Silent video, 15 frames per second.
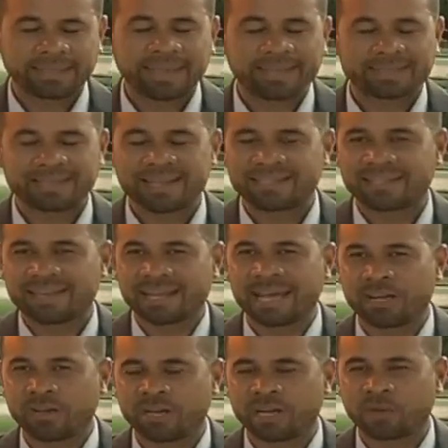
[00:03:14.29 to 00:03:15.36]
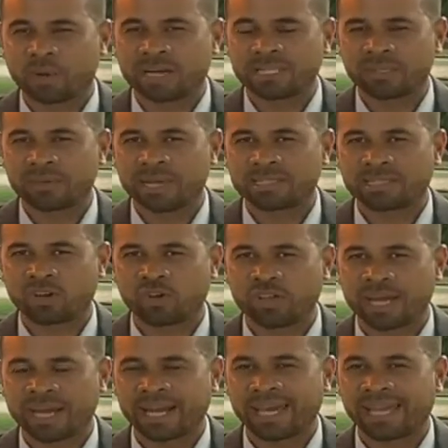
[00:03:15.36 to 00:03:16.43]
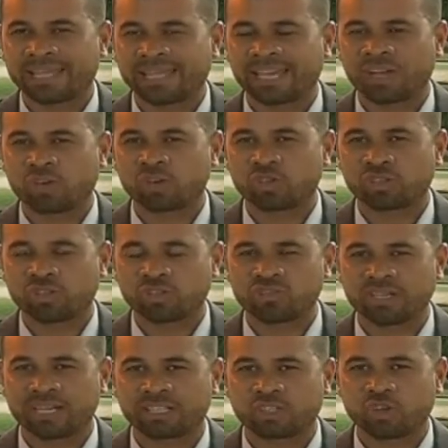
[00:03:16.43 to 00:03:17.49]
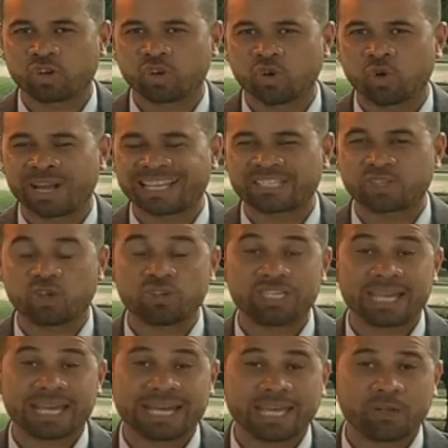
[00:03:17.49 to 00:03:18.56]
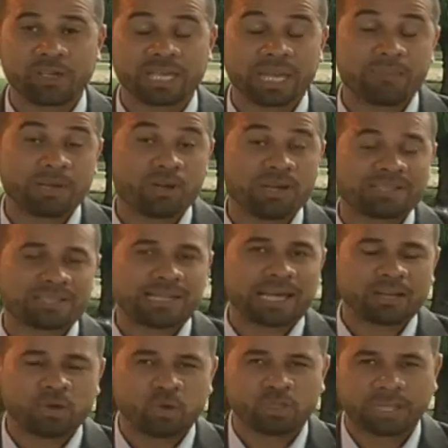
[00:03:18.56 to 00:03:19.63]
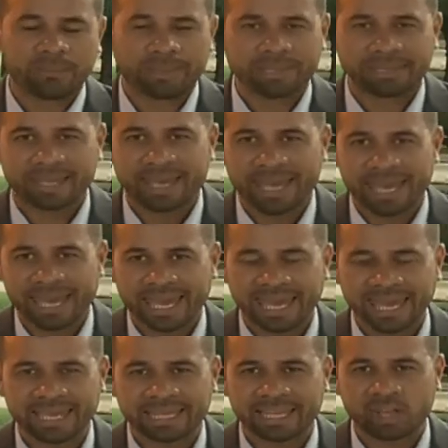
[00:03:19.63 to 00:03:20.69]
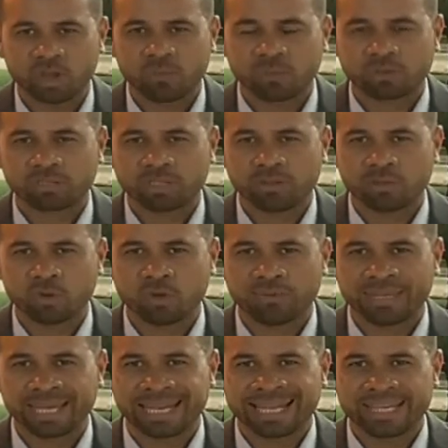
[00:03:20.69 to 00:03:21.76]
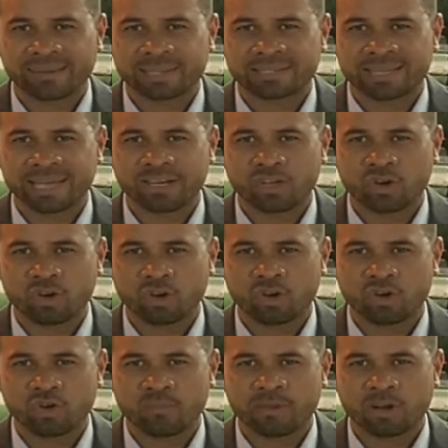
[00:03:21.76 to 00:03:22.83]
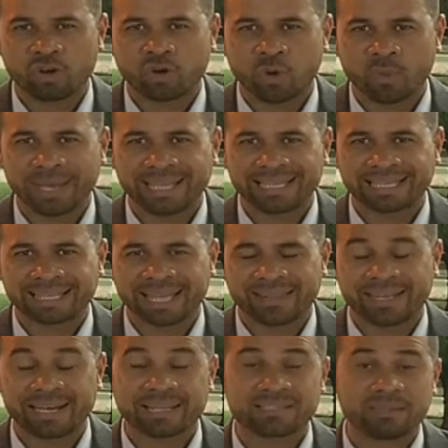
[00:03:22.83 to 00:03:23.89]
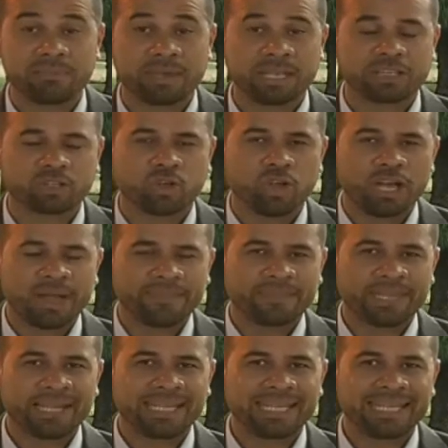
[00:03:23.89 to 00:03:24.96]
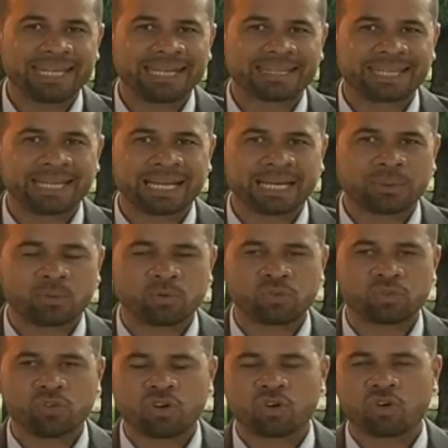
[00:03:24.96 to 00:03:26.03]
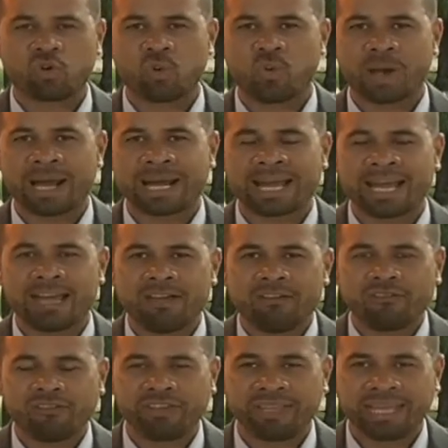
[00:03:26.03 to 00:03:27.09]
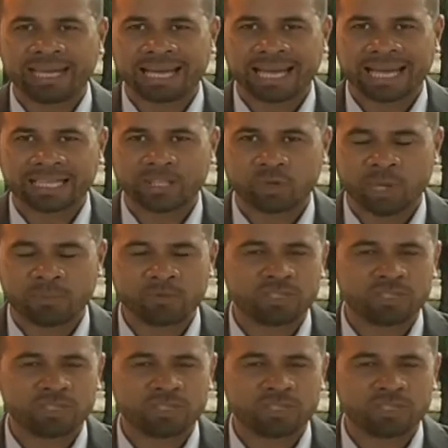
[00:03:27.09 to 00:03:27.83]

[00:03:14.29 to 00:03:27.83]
Este es el escenario en el cual se va a desarrollar este concierto Corazón Llanero y qué mejor escenario justamente que este con motivo del aniversario número 90 del nacimiento del líder de la revolución cubana Fidel Castro.